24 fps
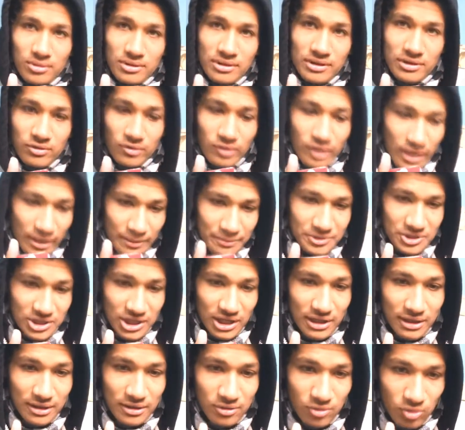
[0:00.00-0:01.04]
نقولها
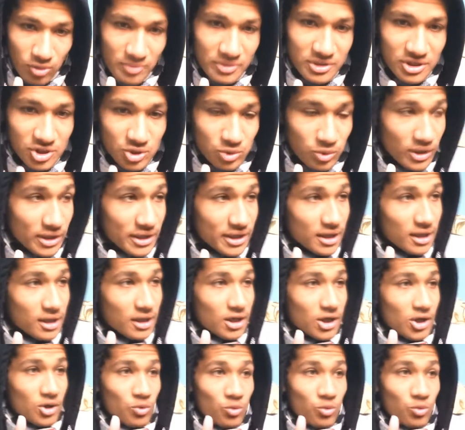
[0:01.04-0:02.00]
بشكل كوميدي شويه